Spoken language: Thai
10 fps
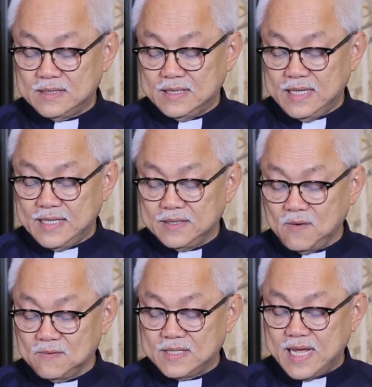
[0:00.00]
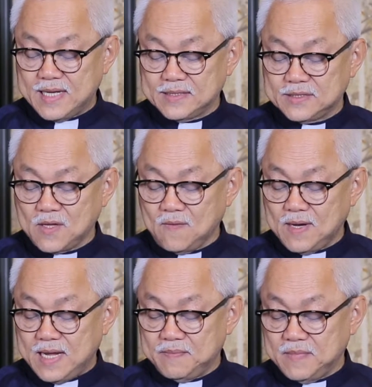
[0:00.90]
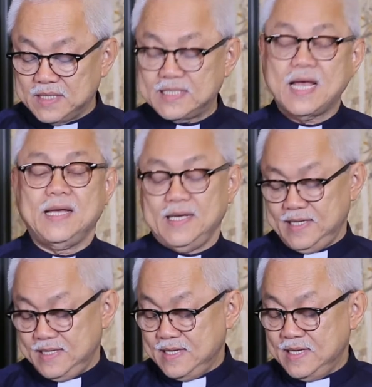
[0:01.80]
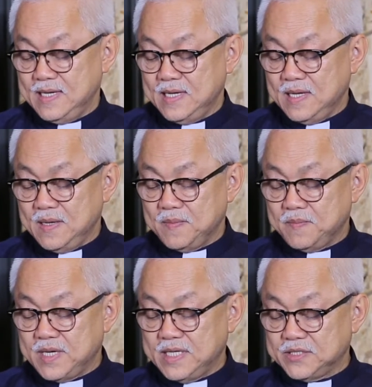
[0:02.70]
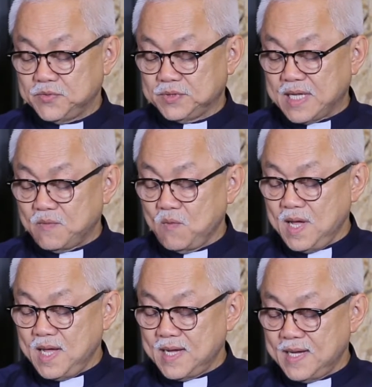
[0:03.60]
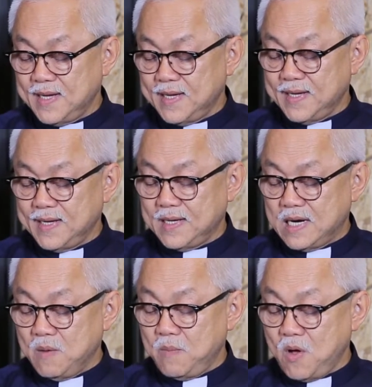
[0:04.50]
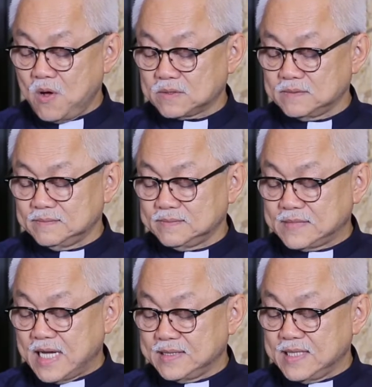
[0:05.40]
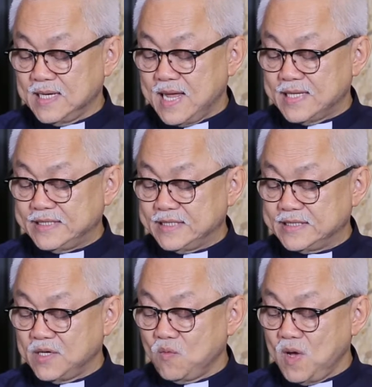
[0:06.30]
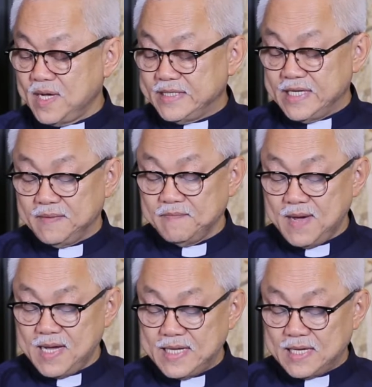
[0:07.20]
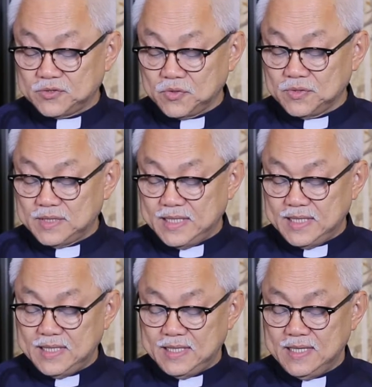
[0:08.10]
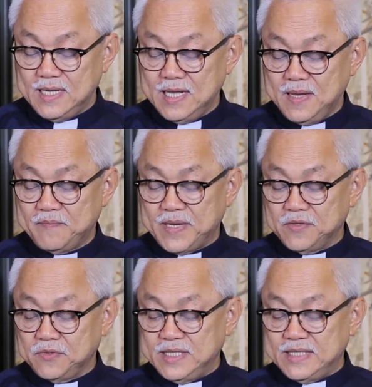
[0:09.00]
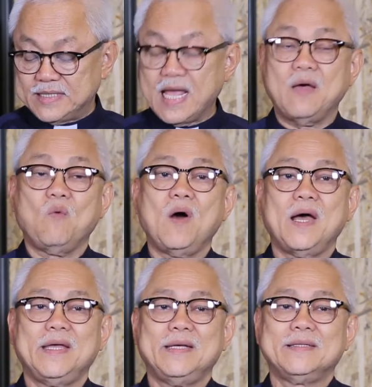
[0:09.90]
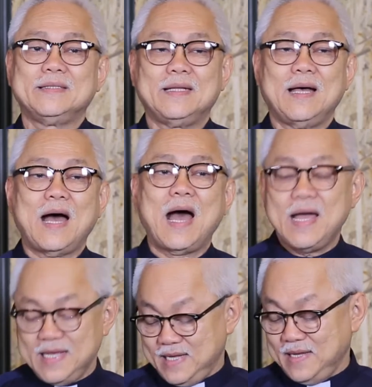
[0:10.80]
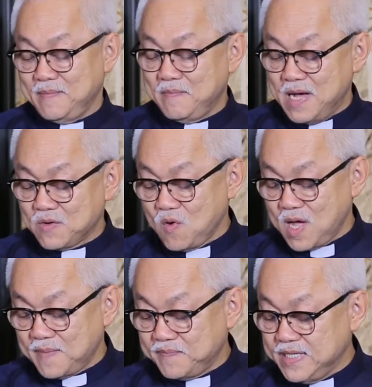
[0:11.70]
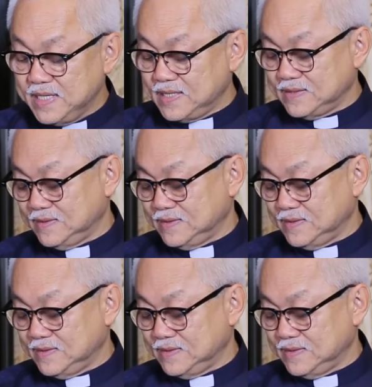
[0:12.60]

เหรียญทองแดงสองอันมาใส่ พระเยซูตรัสว่าเราบอกท่านทั้งหลายจริง ๆ ว่าหญิงไม้ยากจนคนนี้เป็นคนที่ใส่ไว้ให้มากกว่าเพื่อน